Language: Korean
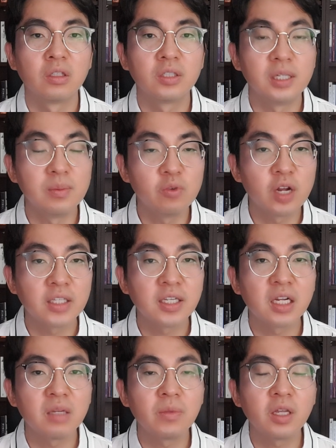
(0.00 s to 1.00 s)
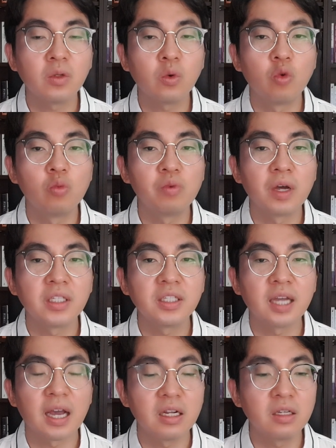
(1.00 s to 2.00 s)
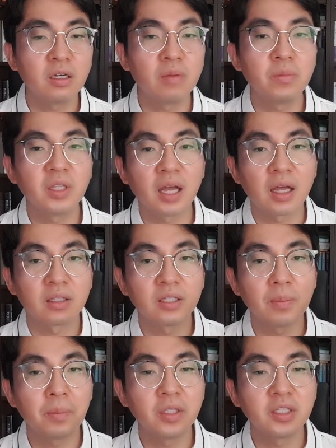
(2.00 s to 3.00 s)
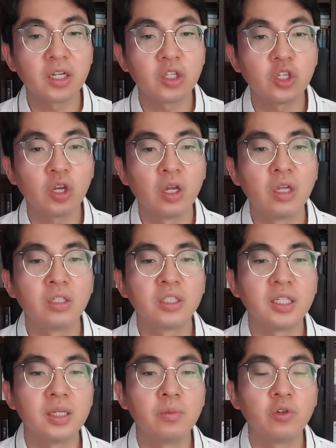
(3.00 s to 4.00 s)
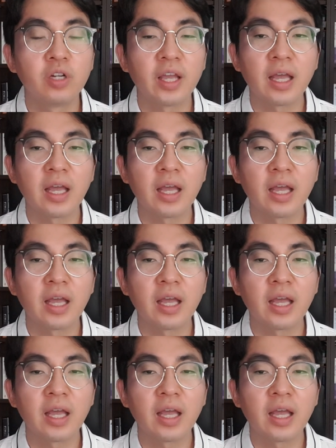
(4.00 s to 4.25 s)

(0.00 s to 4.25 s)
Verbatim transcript: 질문하지 않으면 공부하지 않은 겁니다. 첫 번째는요, 질문을